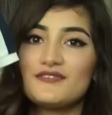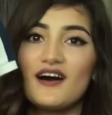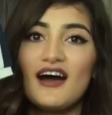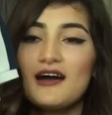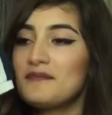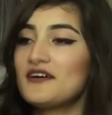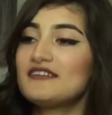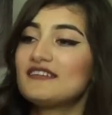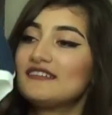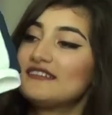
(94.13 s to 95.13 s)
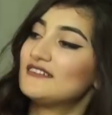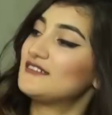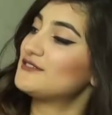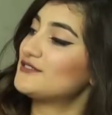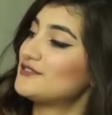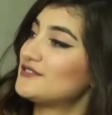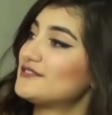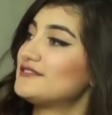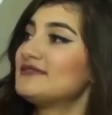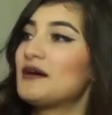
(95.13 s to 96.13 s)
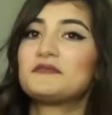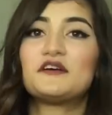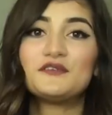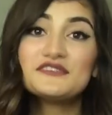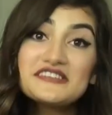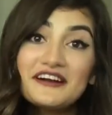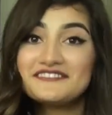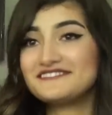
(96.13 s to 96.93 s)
فاحمر وابيض وازرق